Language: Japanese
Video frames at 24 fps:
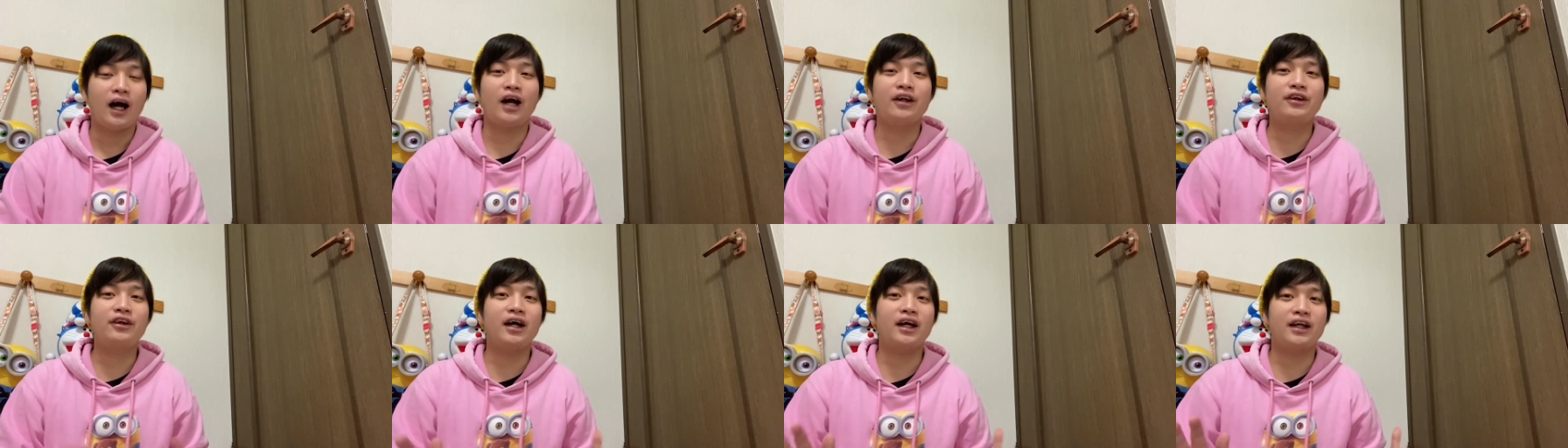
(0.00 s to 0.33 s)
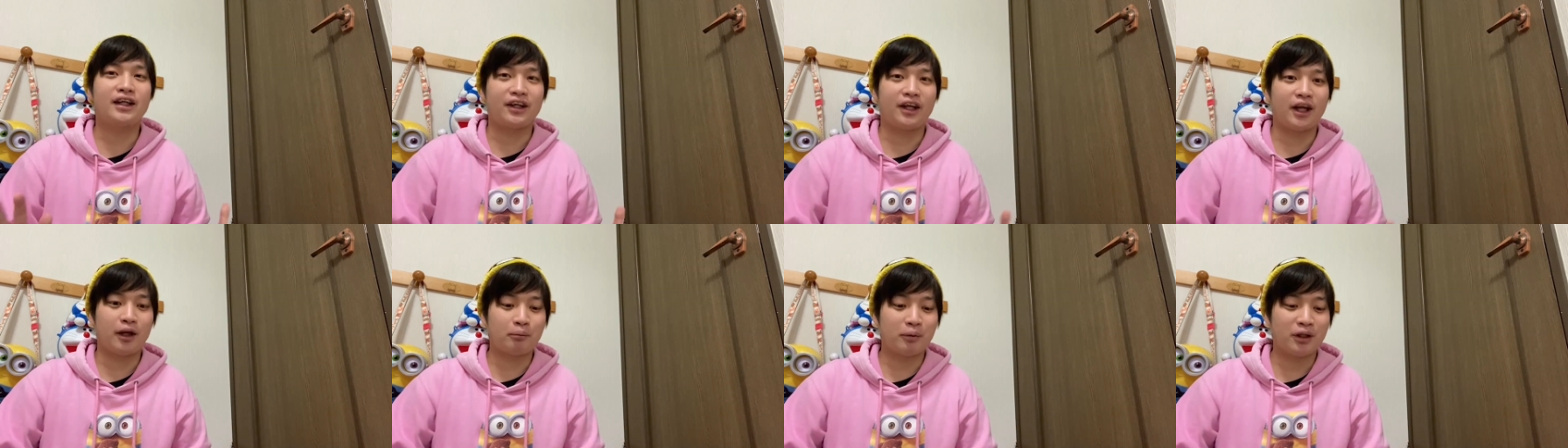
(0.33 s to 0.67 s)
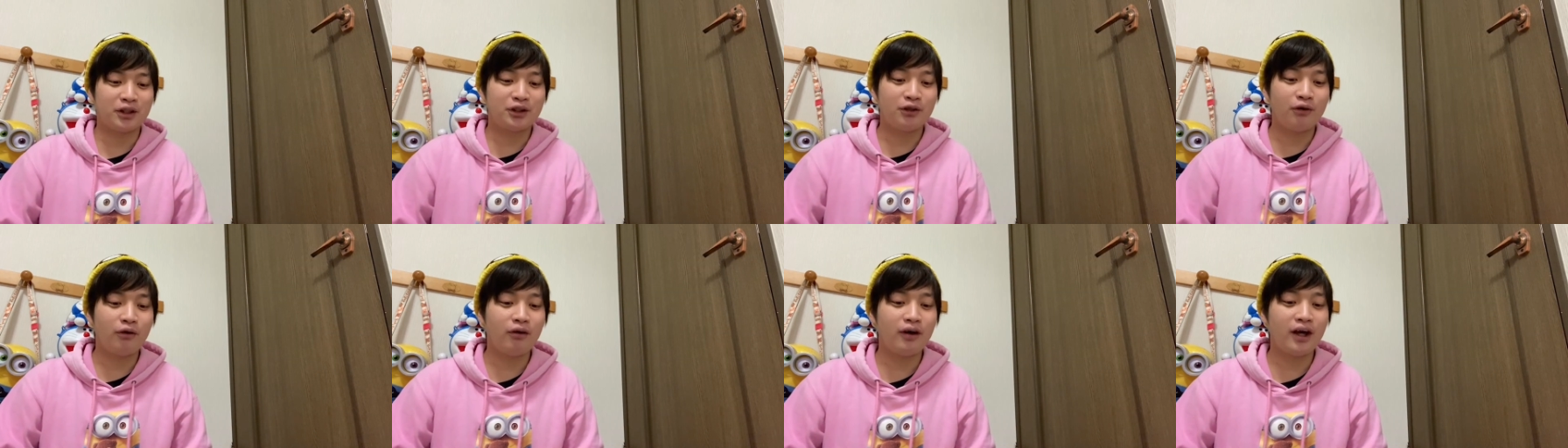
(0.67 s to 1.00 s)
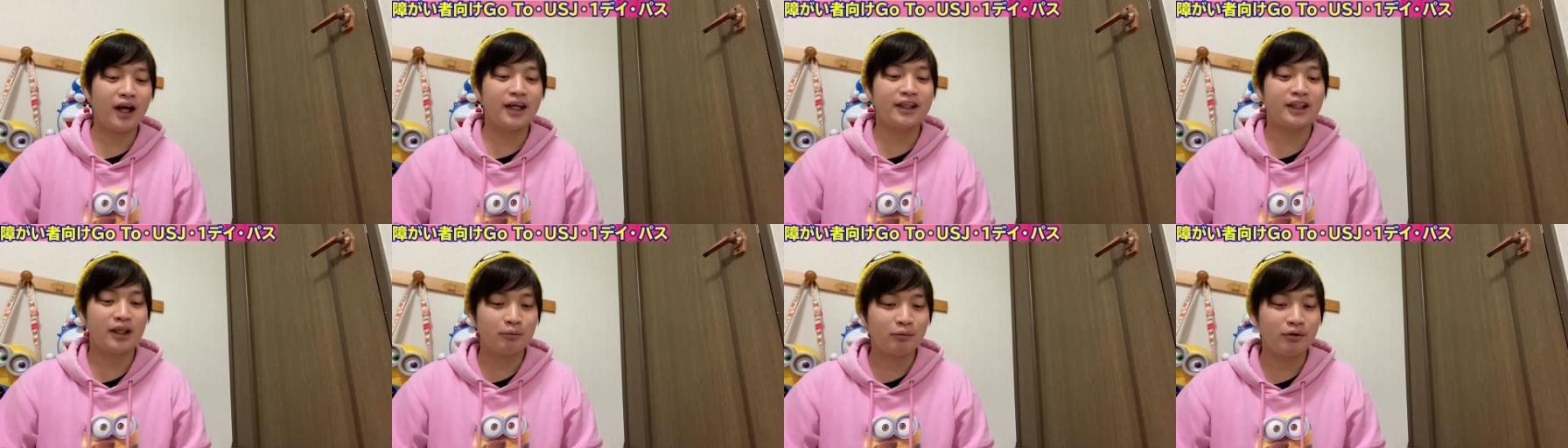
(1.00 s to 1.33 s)
あとはですね、まあ、障
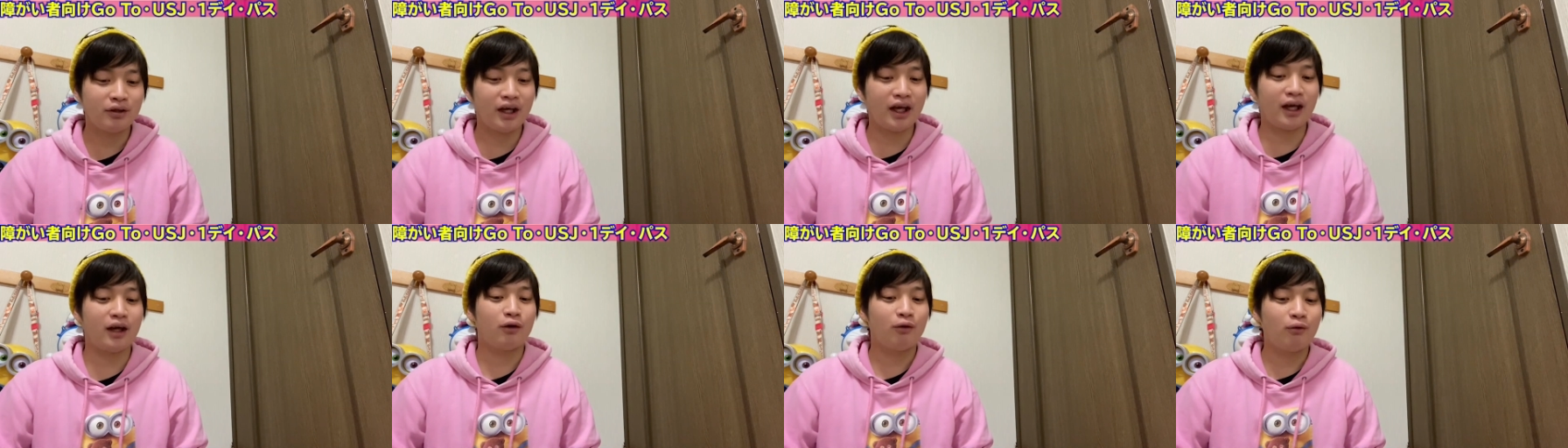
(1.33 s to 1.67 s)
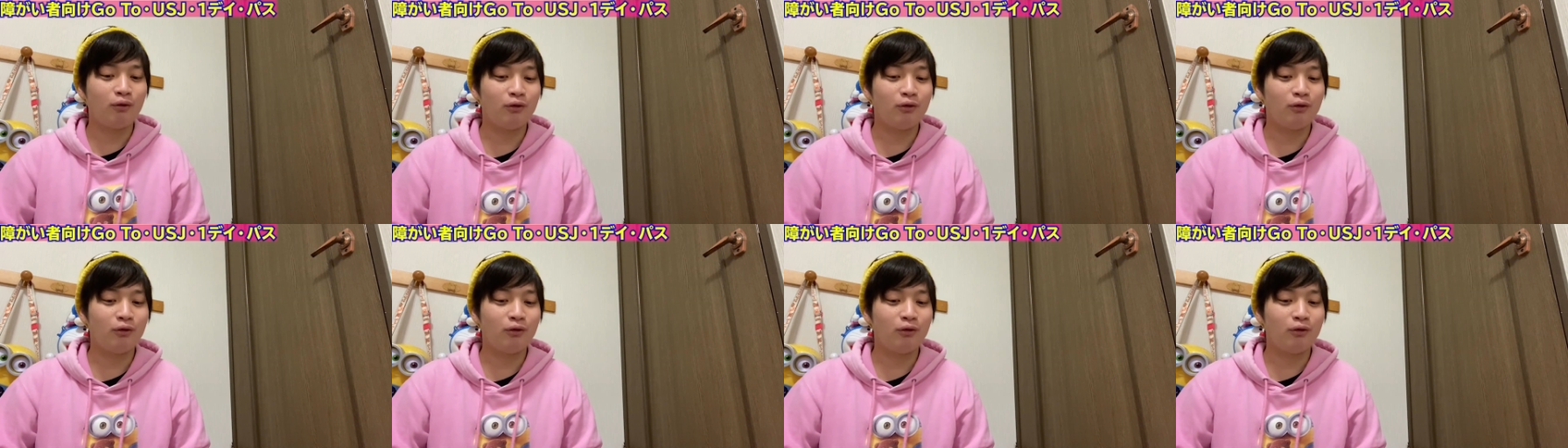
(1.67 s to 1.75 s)
害者向け